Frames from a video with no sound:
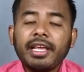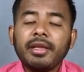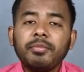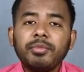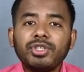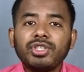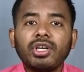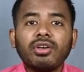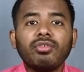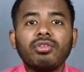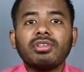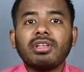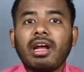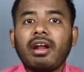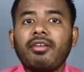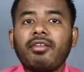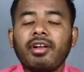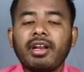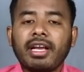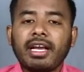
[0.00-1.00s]
এই বিষয়ে কোনো
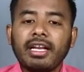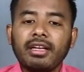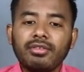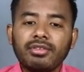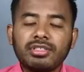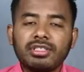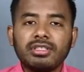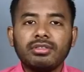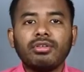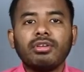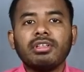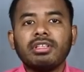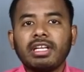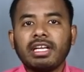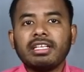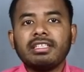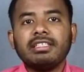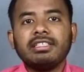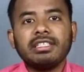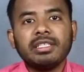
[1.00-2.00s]
ধারণা নেই খালি হচ্ছে
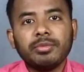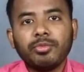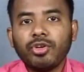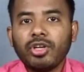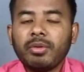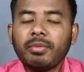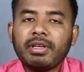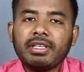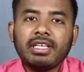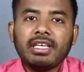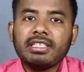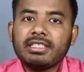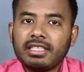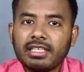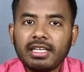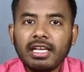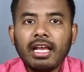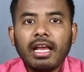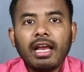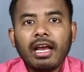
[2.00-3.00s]
দোকানদার কাছে যে বলে বা যে
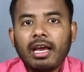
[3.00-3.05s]
সেই